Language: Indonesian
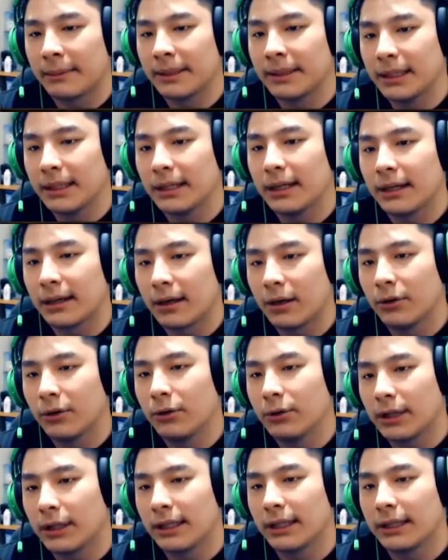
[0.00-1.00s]
Remi tiga. Kalau
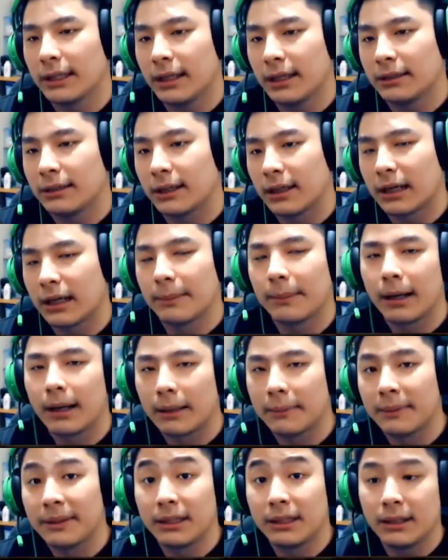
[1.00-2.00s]
dulu kan kita ditekan sama
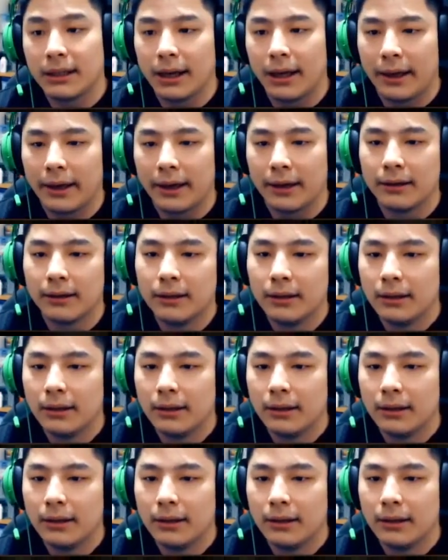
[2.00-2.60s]
Remi tiga ya